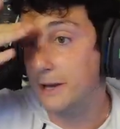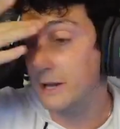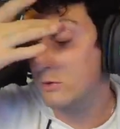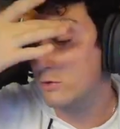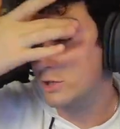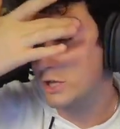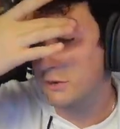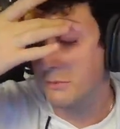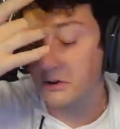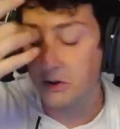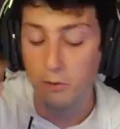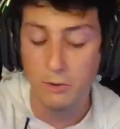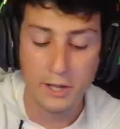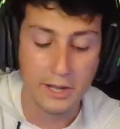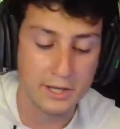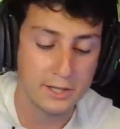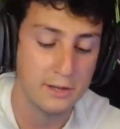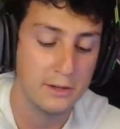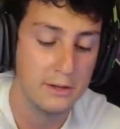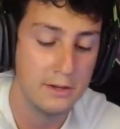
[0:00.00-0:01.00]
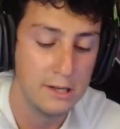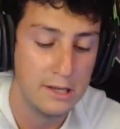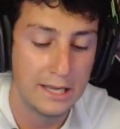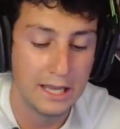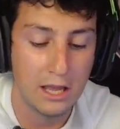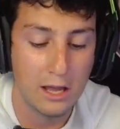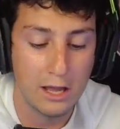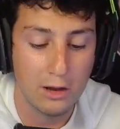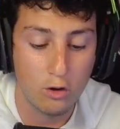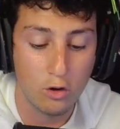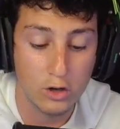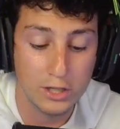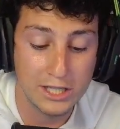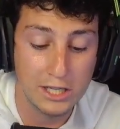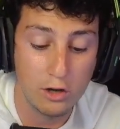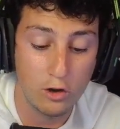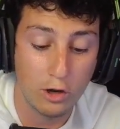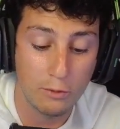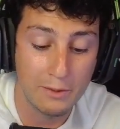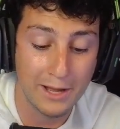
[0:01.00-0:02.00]
conseguir Brawlers, que si
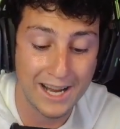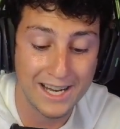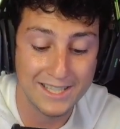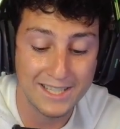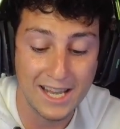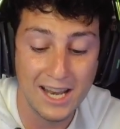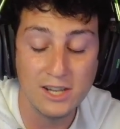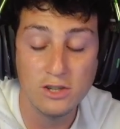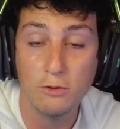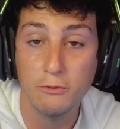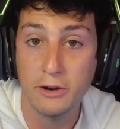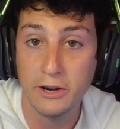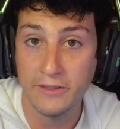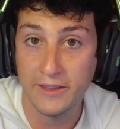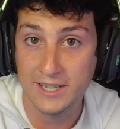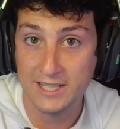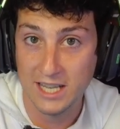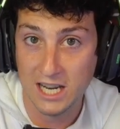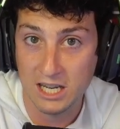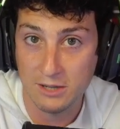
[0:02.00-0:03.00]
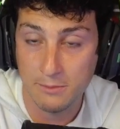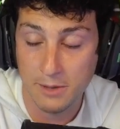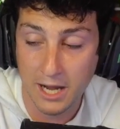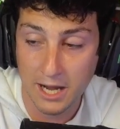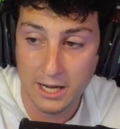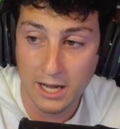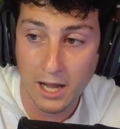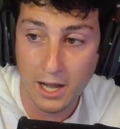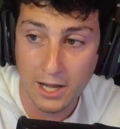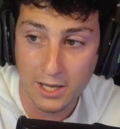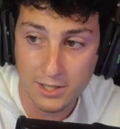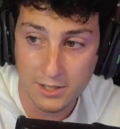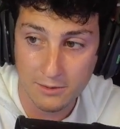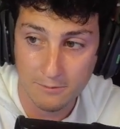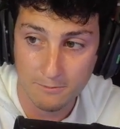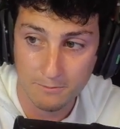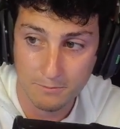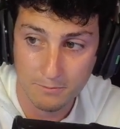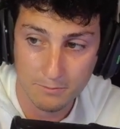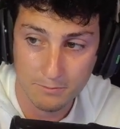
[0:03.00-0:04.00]
lo que me gasté en las ofertas de las megacajas,
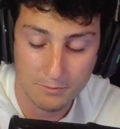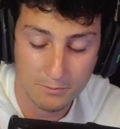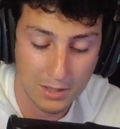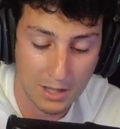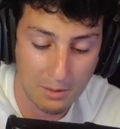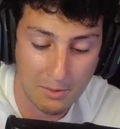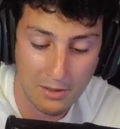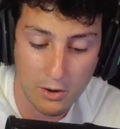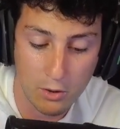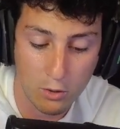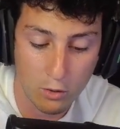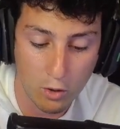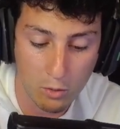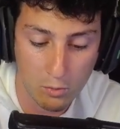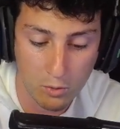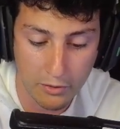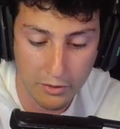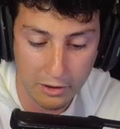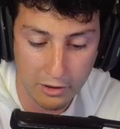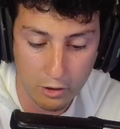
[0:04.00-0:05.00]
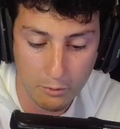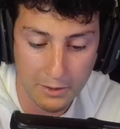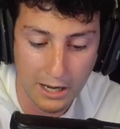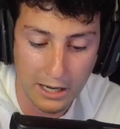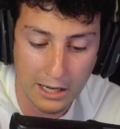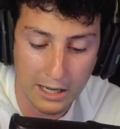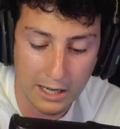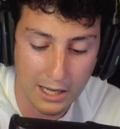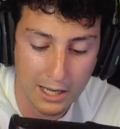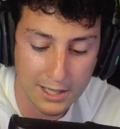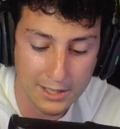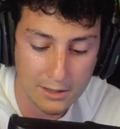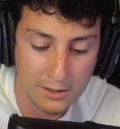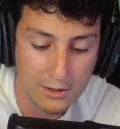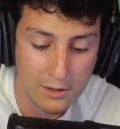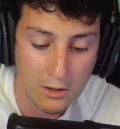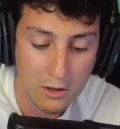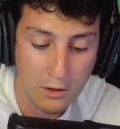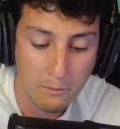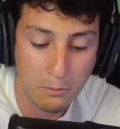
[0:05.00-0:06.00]
que me dieron como 5 megacajas,
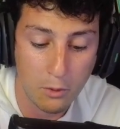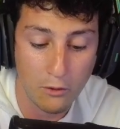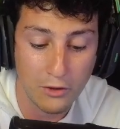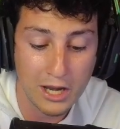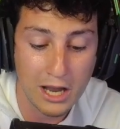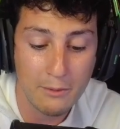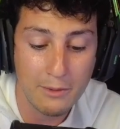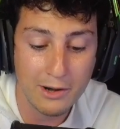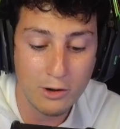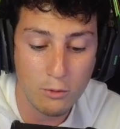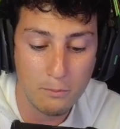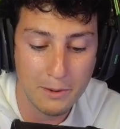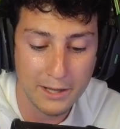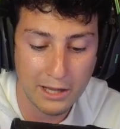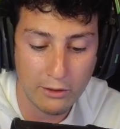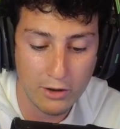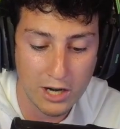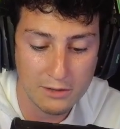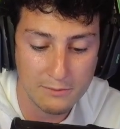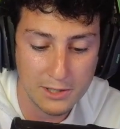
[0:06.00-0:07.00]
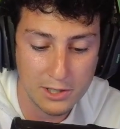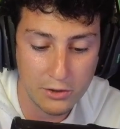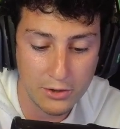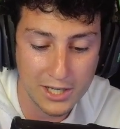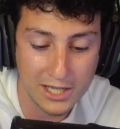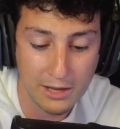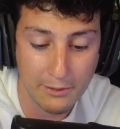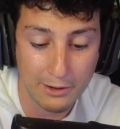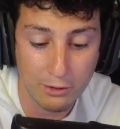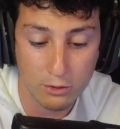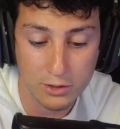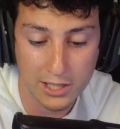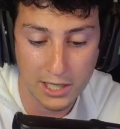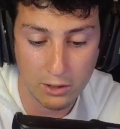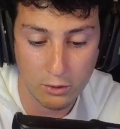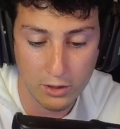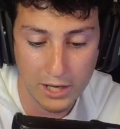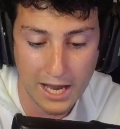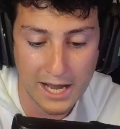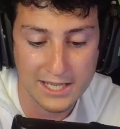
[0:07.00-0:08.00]
podría haber completado las misiones y haber
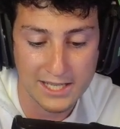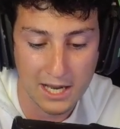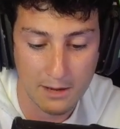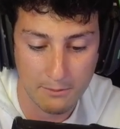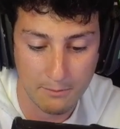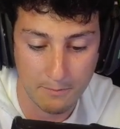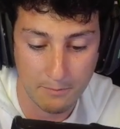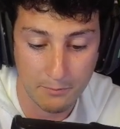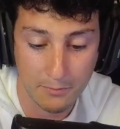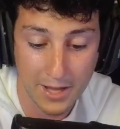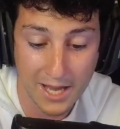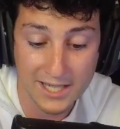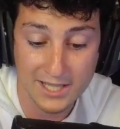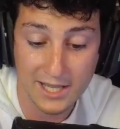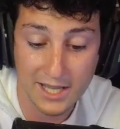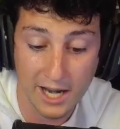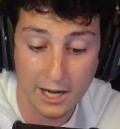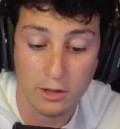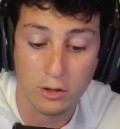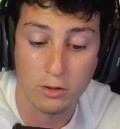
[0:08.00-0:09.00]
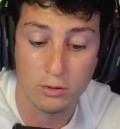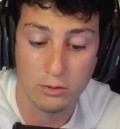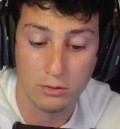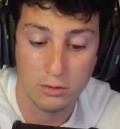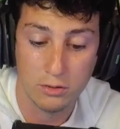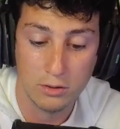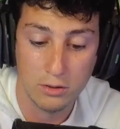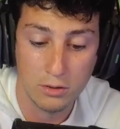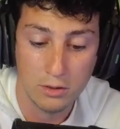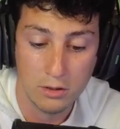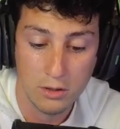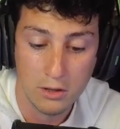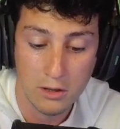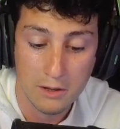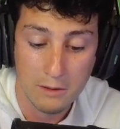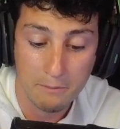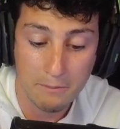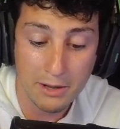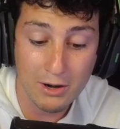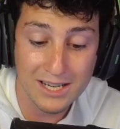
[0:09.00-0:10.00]
conseguido ya a Sam. Es cierto.
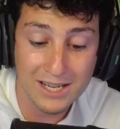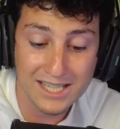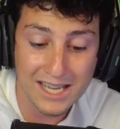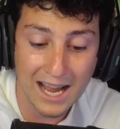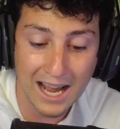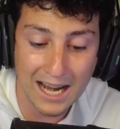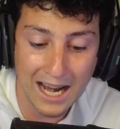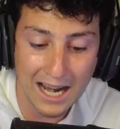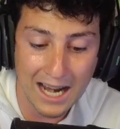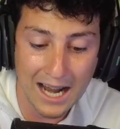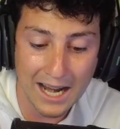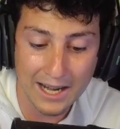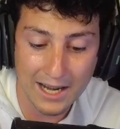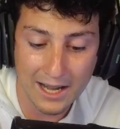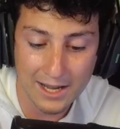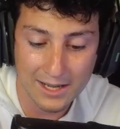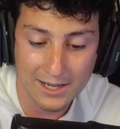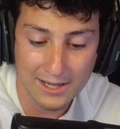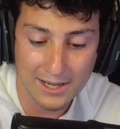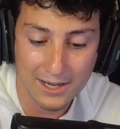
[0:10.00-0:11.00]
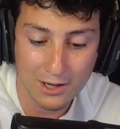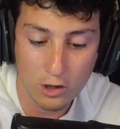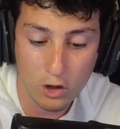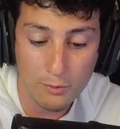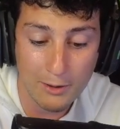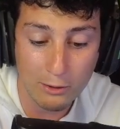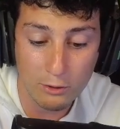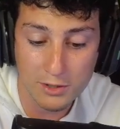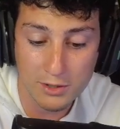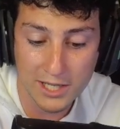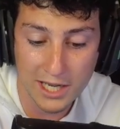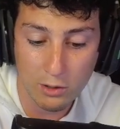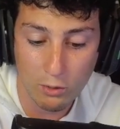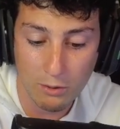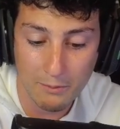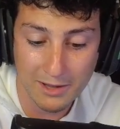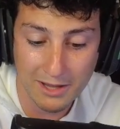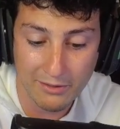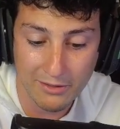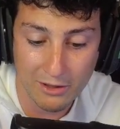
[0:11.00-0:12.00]
Pero a Sam a la larga lo iba a conseguir
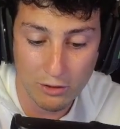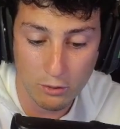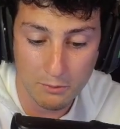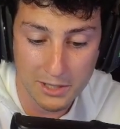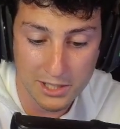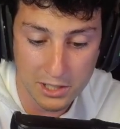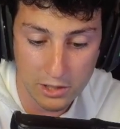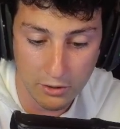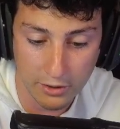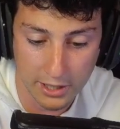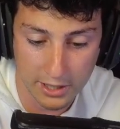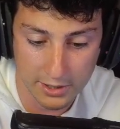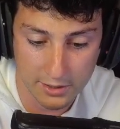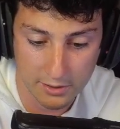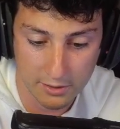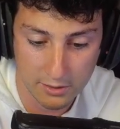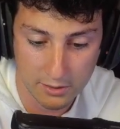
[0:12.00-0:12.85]
igualmente haciendo misiones.